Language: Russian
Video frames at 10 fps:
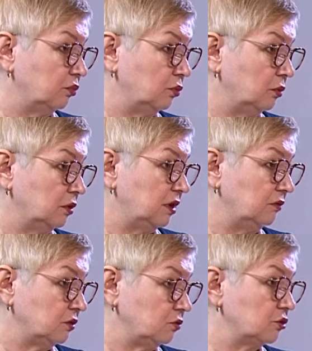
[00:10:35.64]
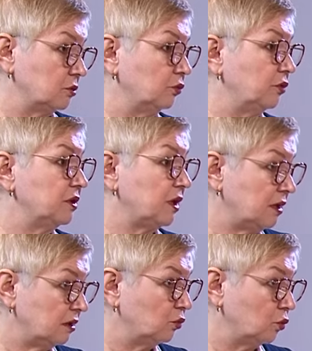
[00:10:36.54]
по Дальневосточному
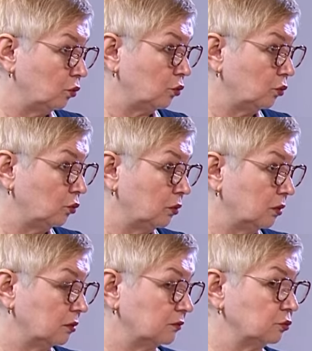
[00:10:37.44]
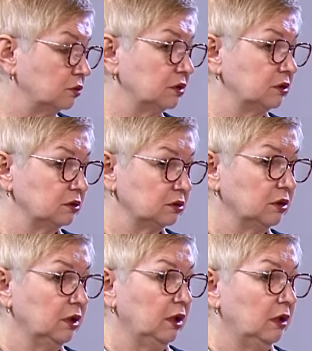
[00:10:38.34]
федеральному округу, вот э,
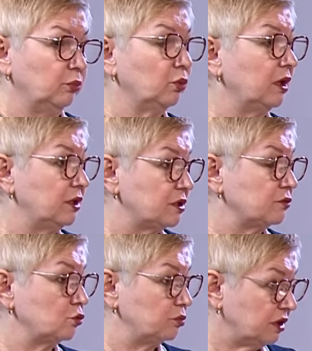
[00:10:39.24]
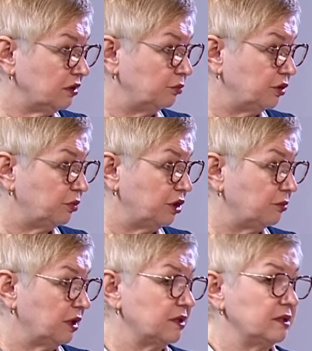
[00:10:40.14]
по количеству субъектов
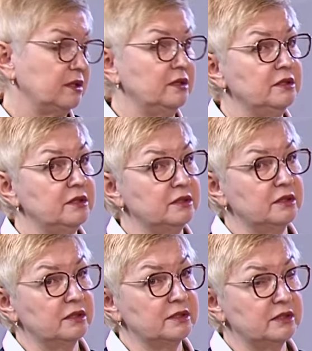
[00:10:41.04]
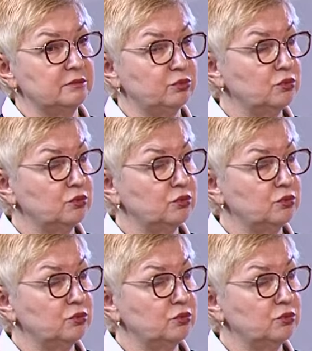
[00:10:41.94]
предпринимательской деятельности, по